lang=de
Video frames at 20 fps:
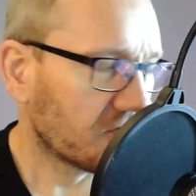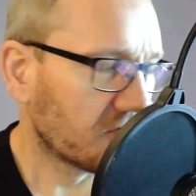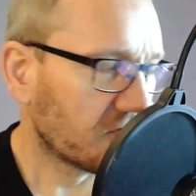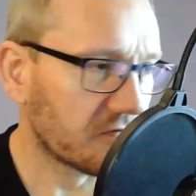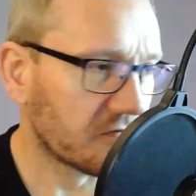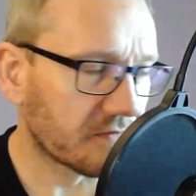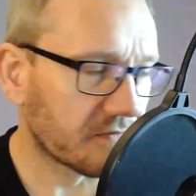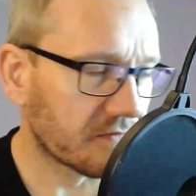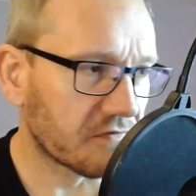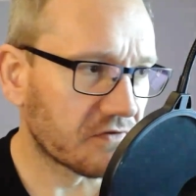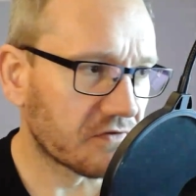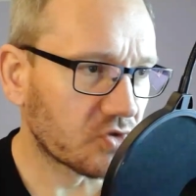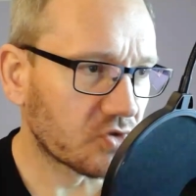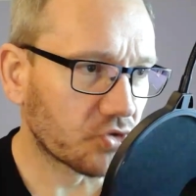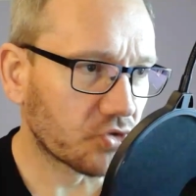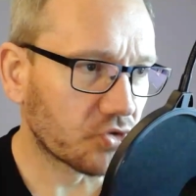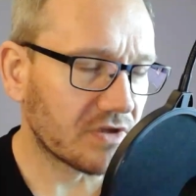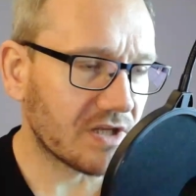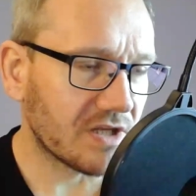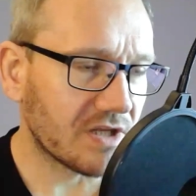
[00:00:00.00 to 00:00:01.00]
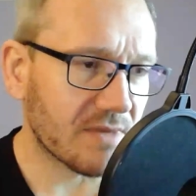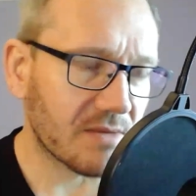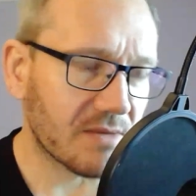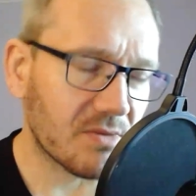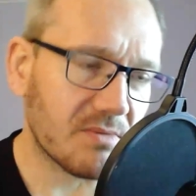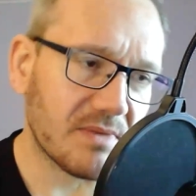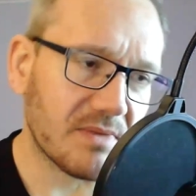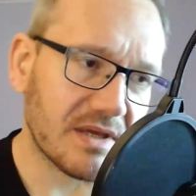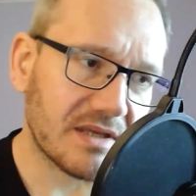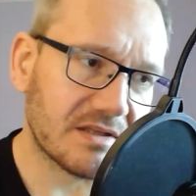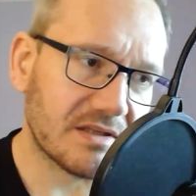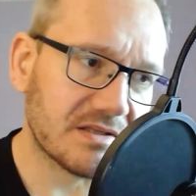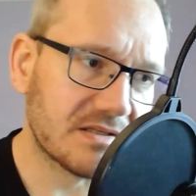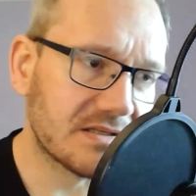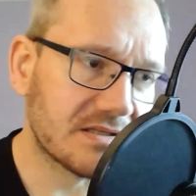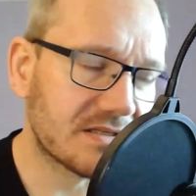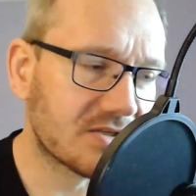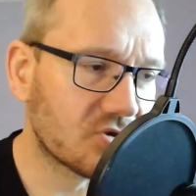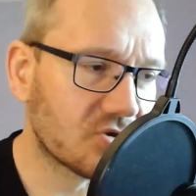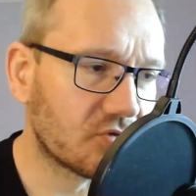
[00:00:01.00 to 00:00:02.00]
Fünfmal fünf Minuten im MMA,
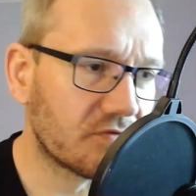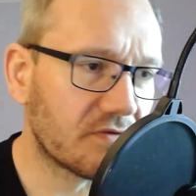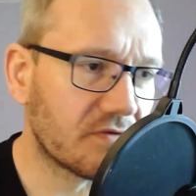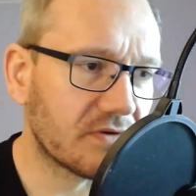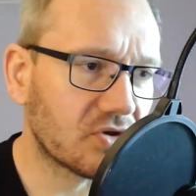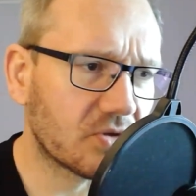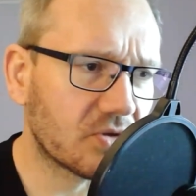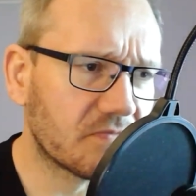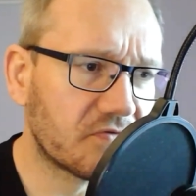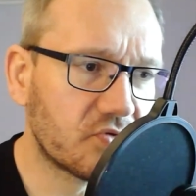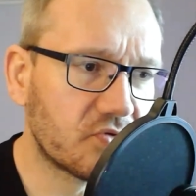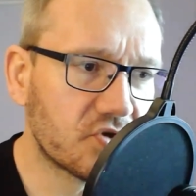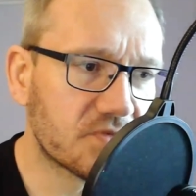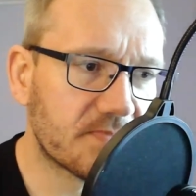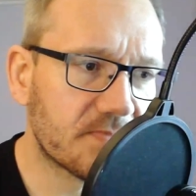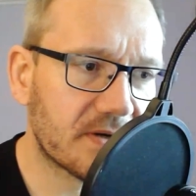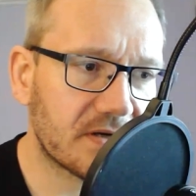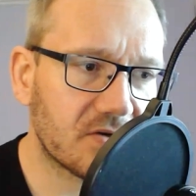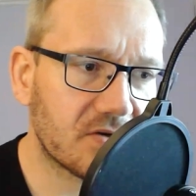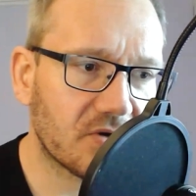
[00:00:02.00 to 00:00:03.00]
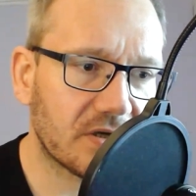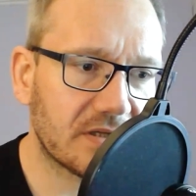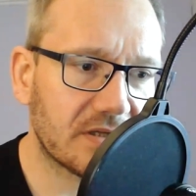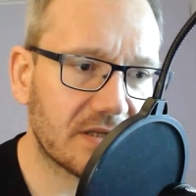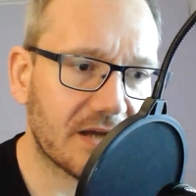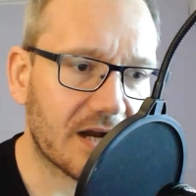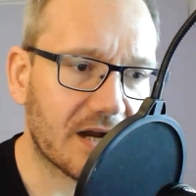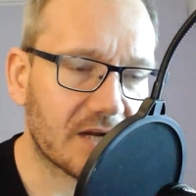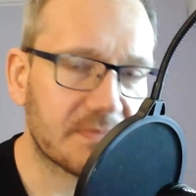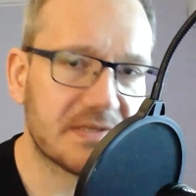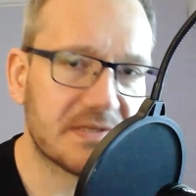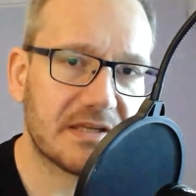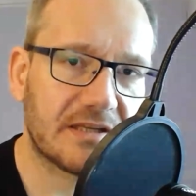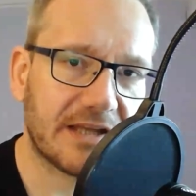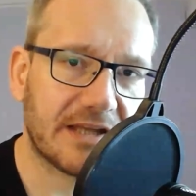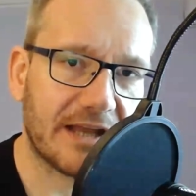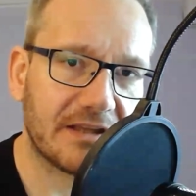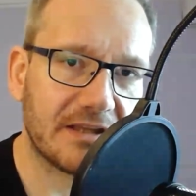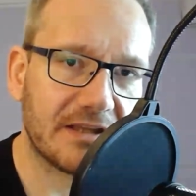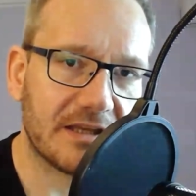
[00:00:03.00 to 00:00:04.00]
das ist so, wie wenn du im Fußball noch eine
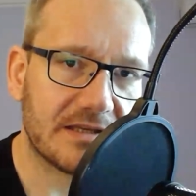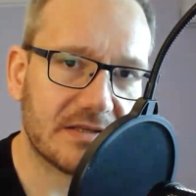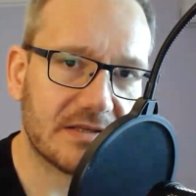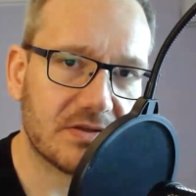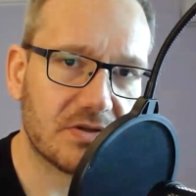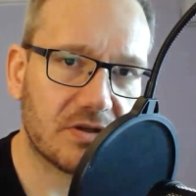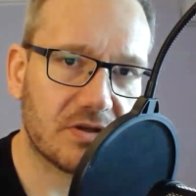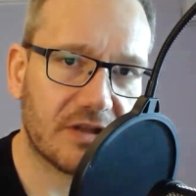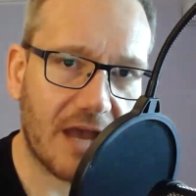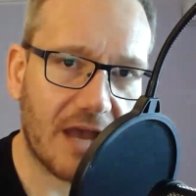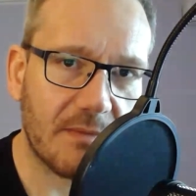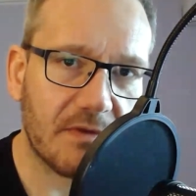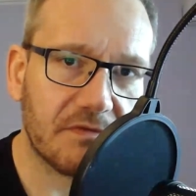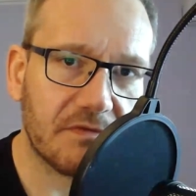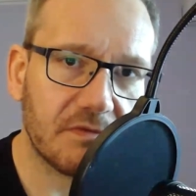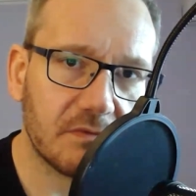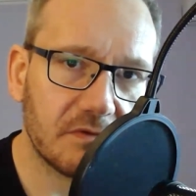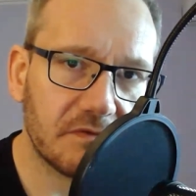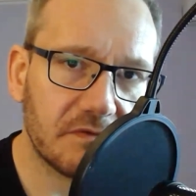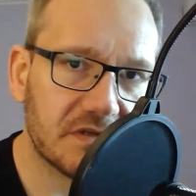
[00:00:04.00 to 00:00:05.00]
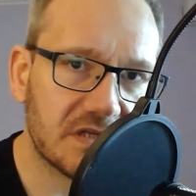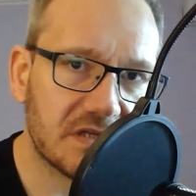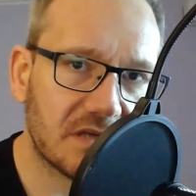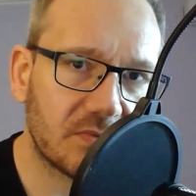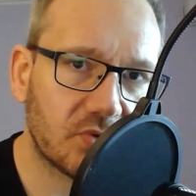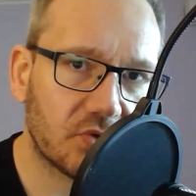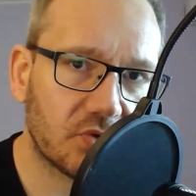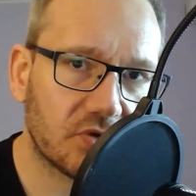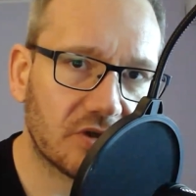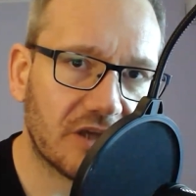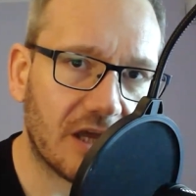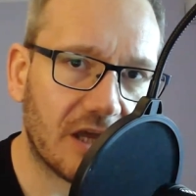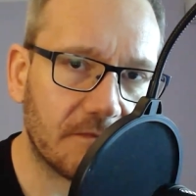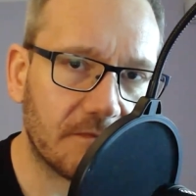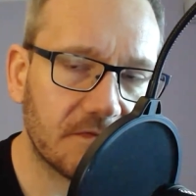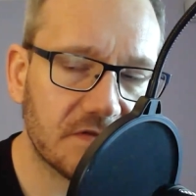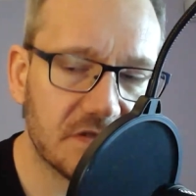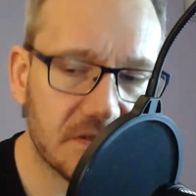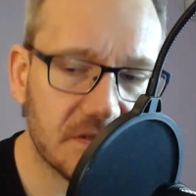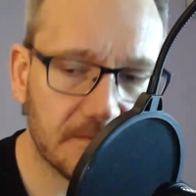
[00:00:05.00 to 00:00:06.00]
Halbzeit dranhängst, also dreimal 45 Minuten
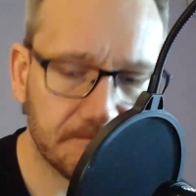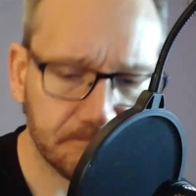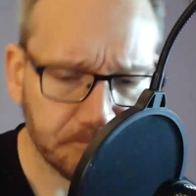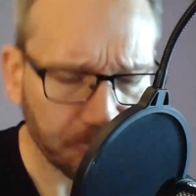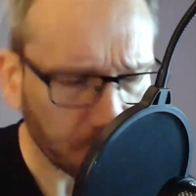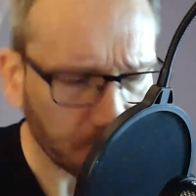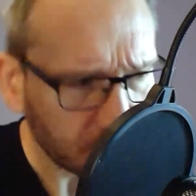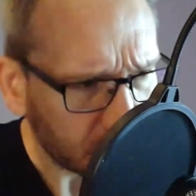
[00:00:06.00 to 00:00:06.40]
kämpfst